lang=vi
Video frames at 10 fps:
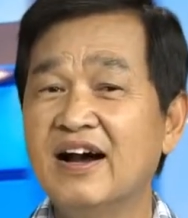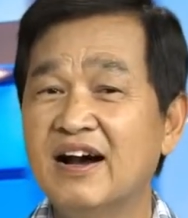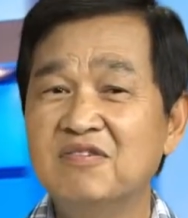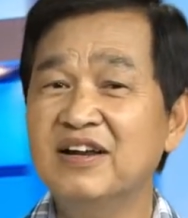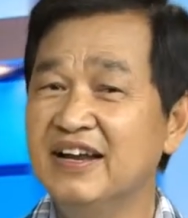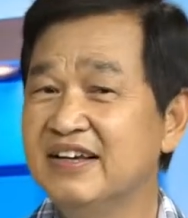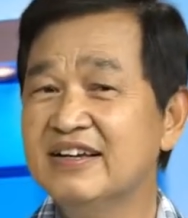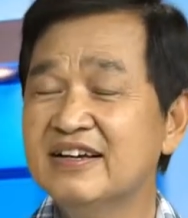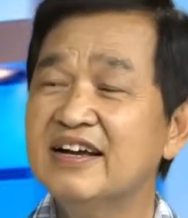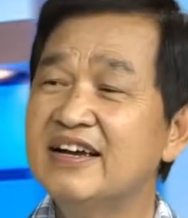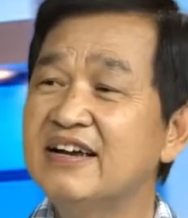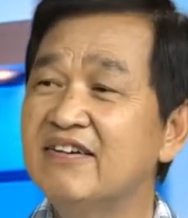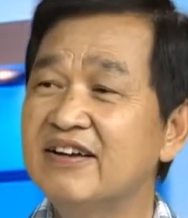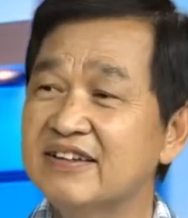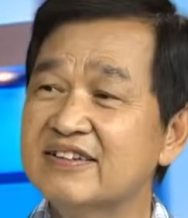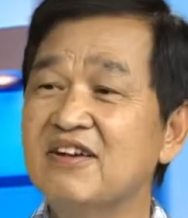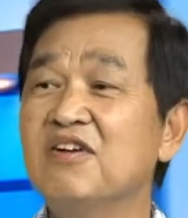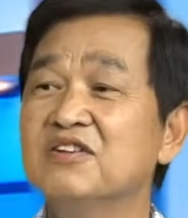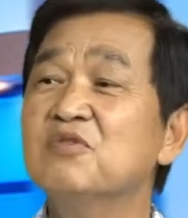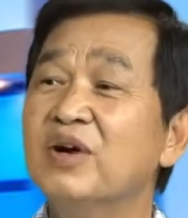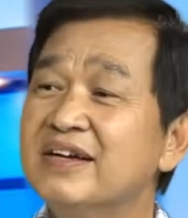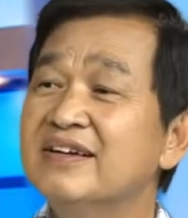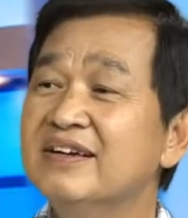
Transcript: không để ý những cái gọi là xã hội xung quanh.